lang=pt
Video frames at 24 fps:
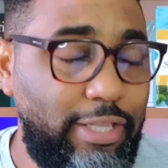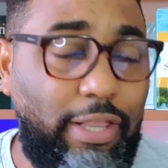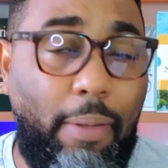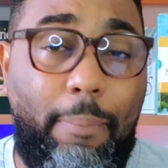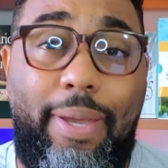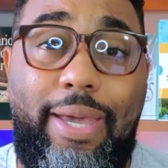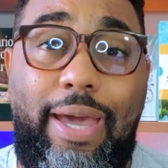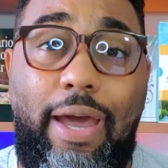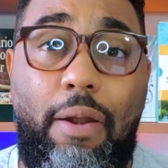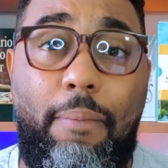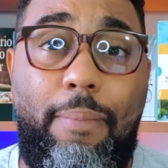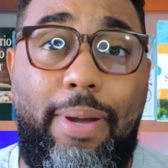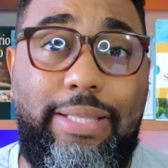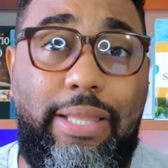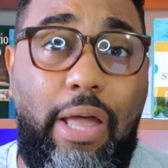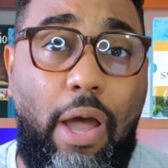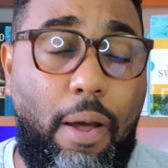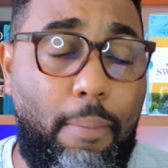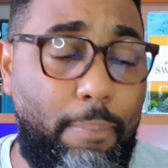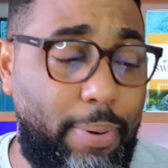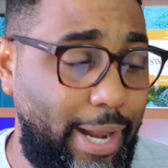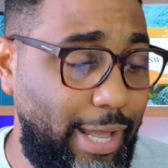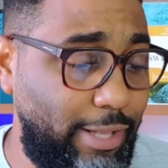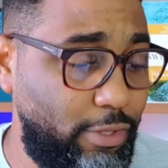Também quero
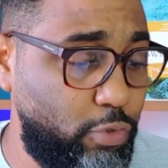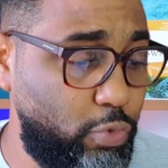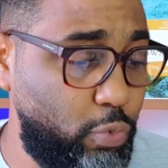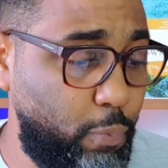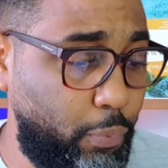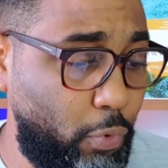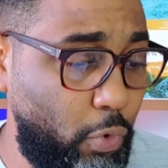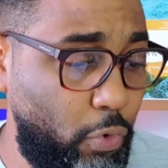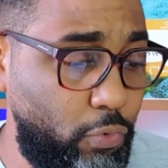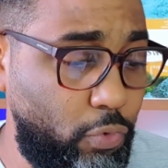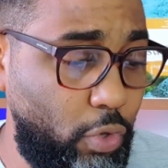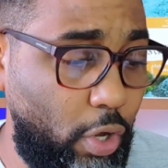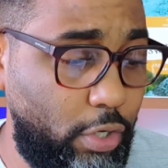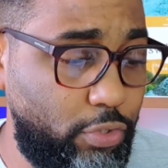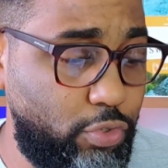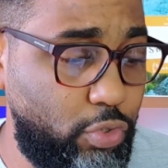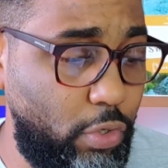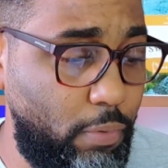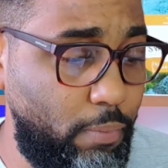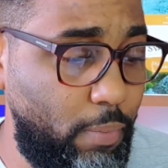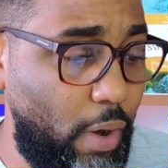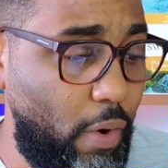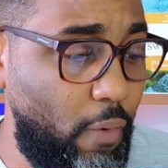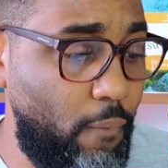mandar um abraço pro
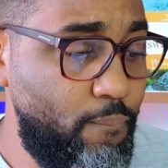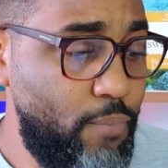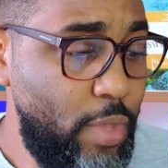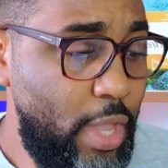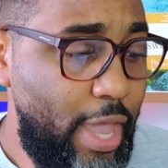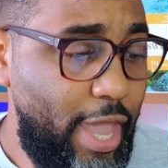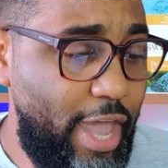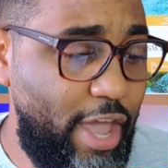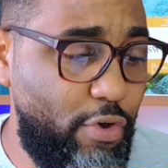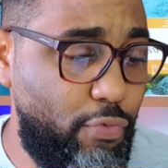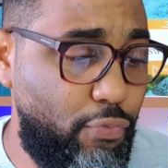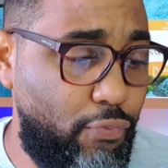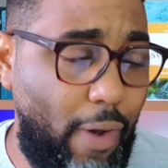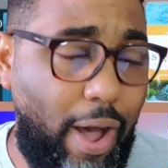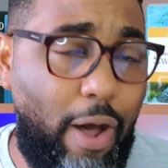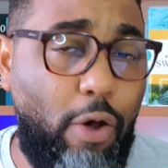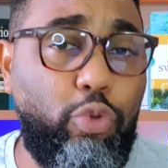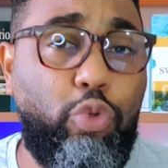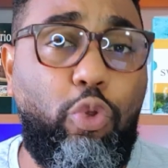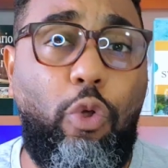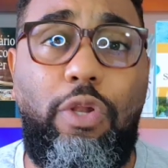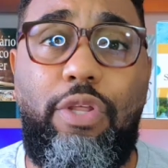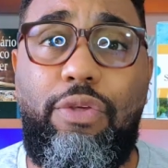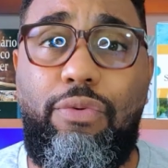nosso irmão
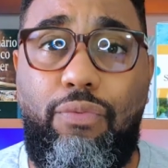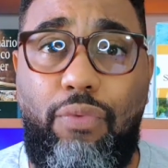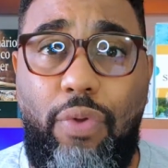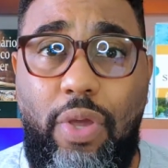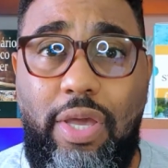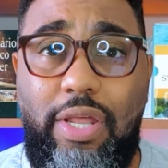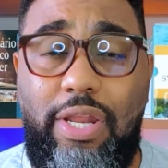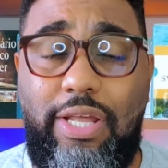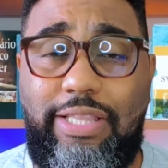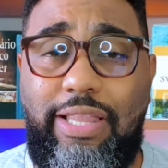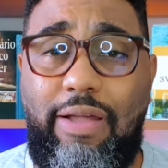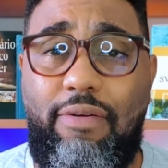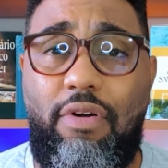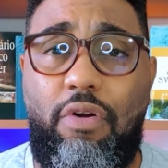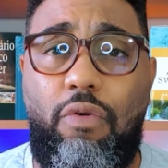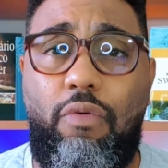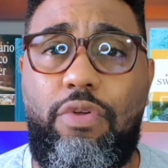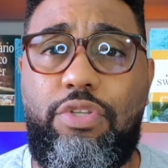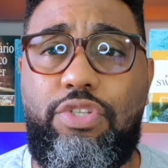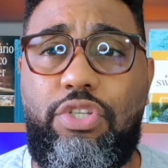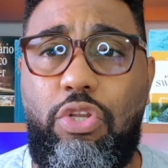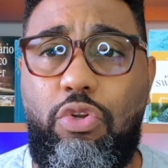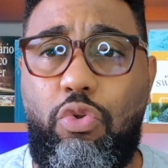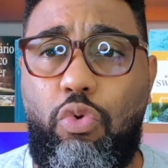Evaldo Oliveira, tava
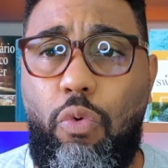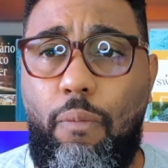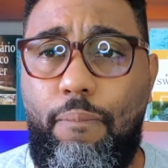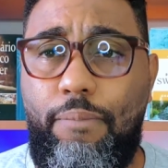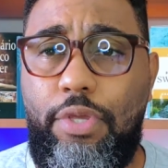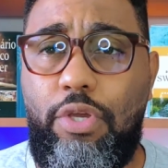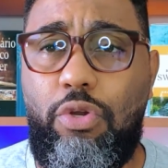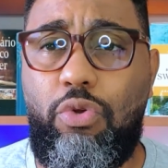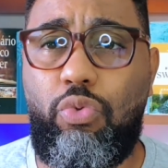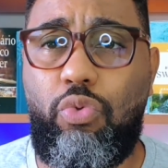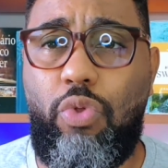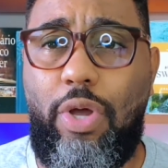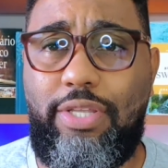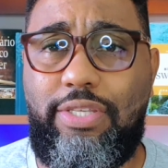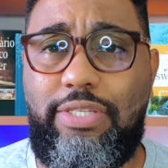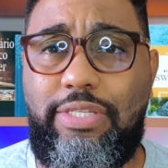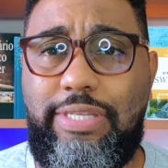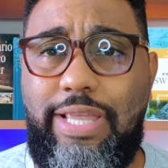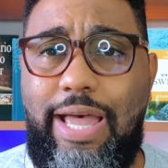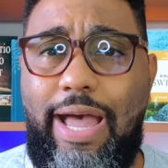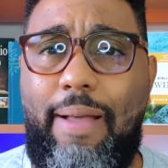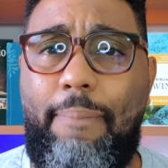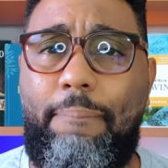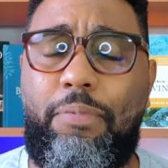conversando comigo no
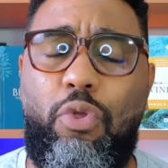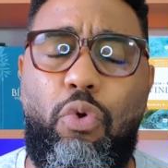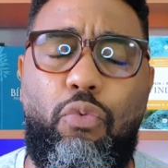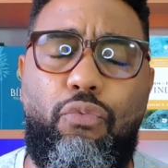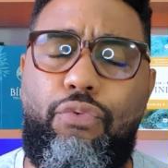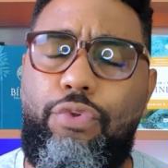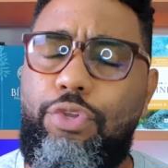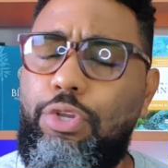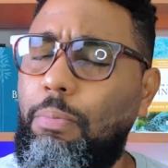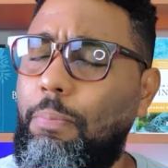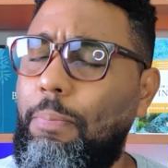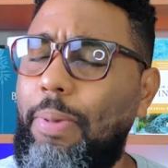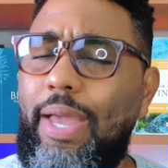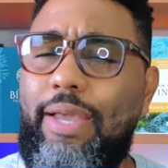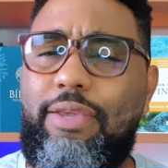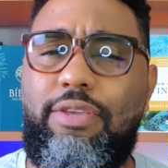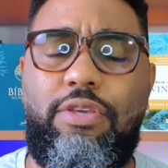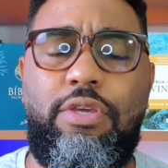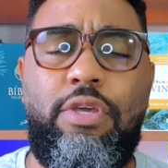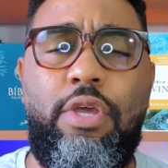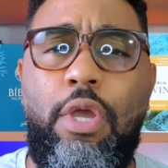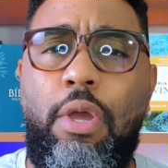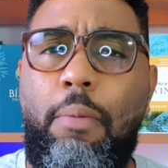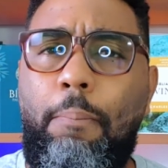WhatsApp, deu um
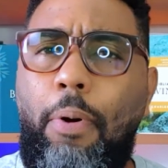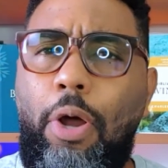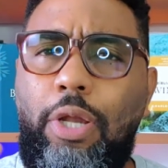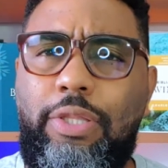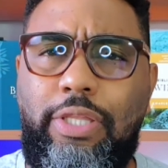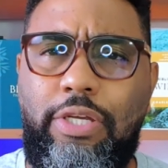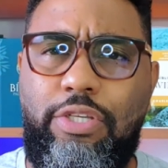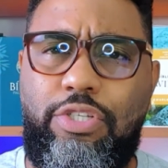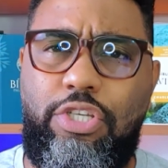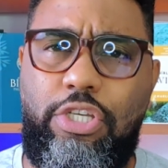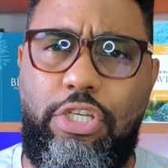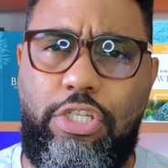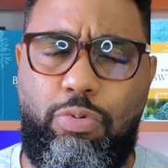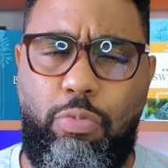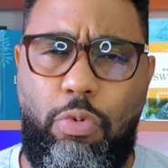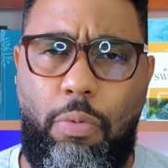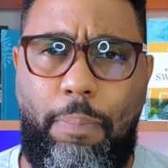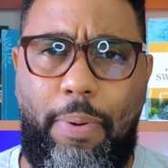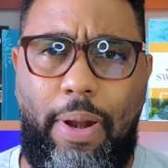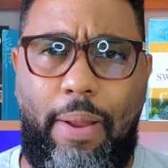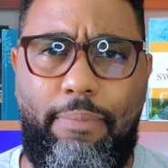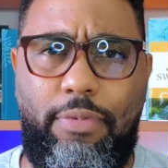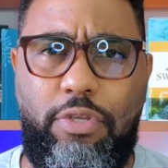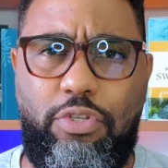feedback
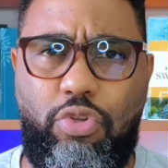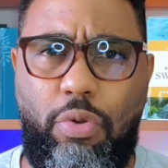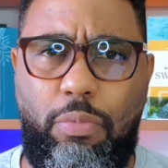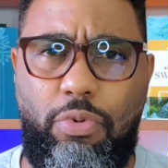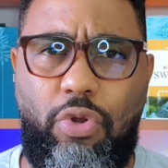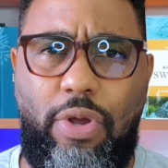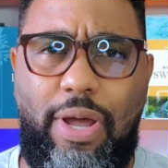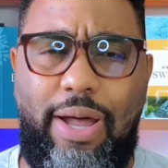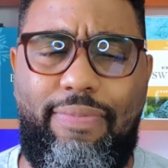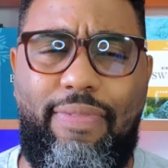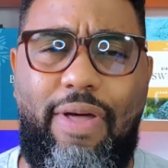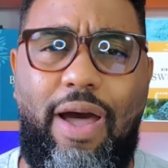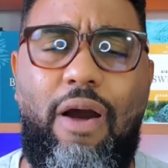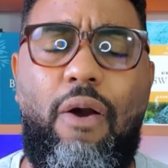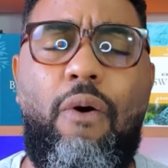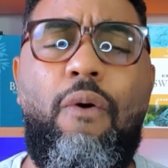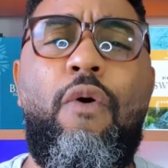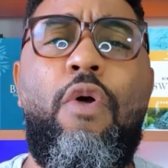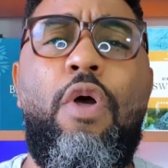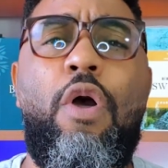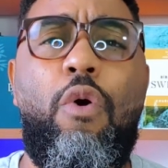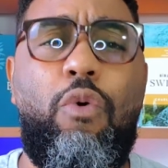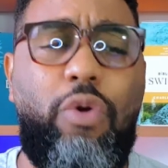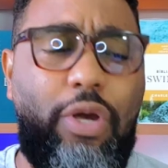importantíssimo para mim sobre o
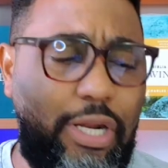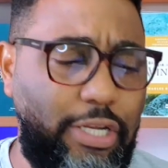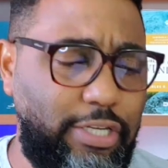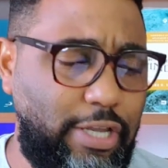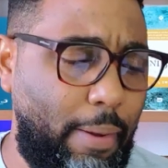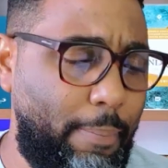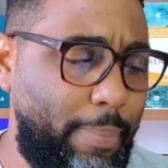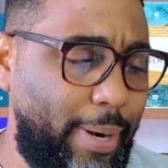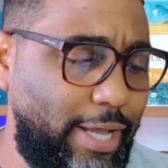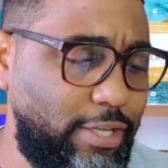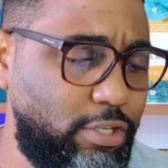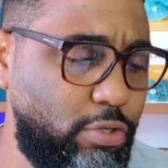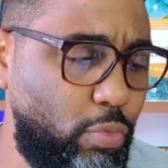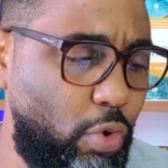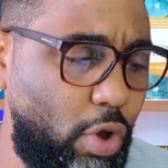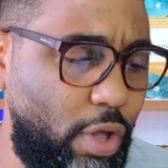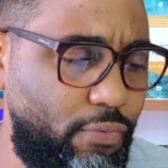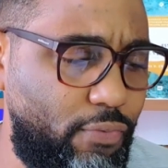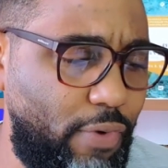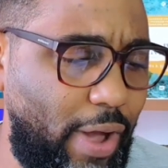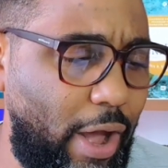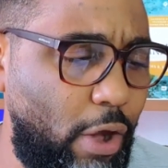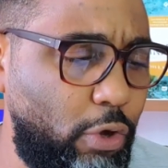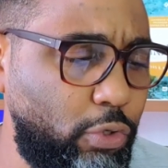canal. Grande abraço, irmão
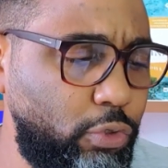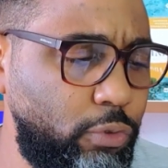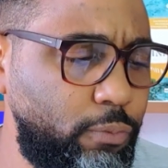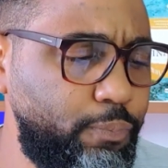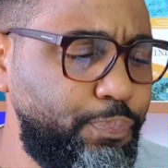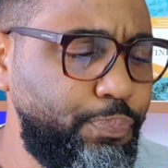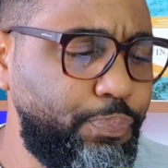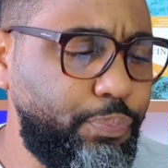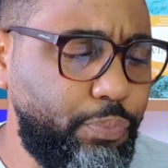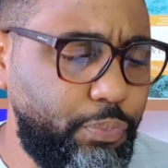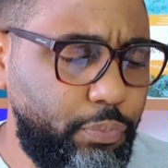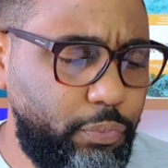Evaldo.